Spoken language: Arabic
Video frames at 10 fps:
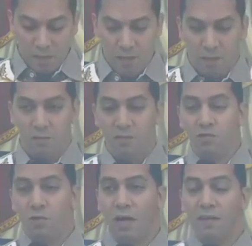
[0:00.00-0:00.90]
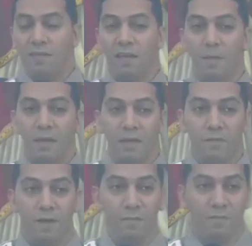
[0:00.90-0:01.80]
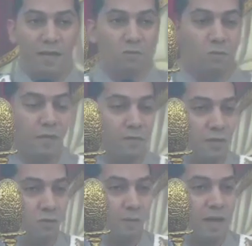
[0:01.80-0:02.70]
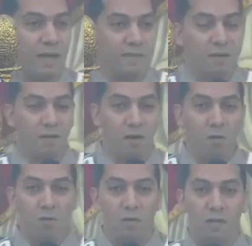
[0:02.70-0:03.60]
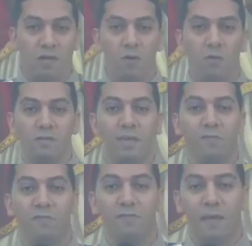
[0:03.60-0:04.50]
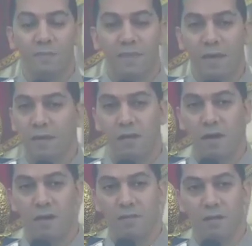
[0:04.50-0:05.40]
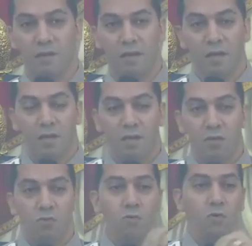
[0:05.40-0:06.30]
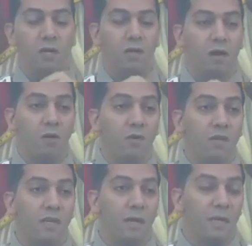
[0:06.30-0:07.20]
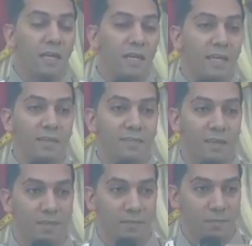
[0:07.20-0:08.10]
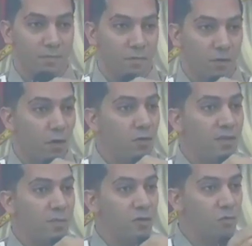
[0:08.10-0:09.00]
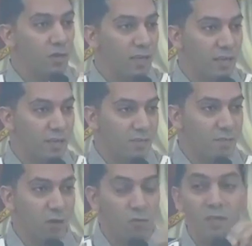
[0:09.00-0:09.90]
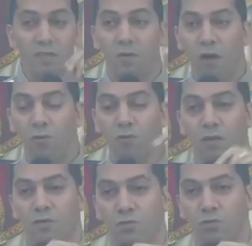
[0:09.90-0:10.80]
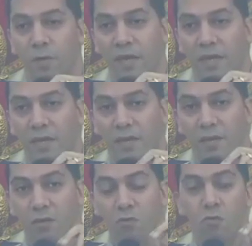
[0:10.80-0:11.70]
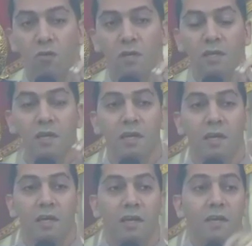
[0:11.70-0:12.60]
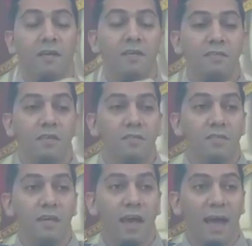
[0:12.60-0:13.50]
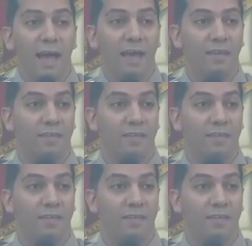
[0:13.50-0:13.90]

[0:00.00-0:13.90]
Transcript: القديس يوحنا ذهبي الفم عايزكم تحفظوا بقى هذا القول لأن هو ده المفتاح بتاعنا النهاردة يقول قول جميل جدا القول ده بيقول إيه اسمعوه كده وحاولوا تحفظوه معايا يقول لا يستطيع أحد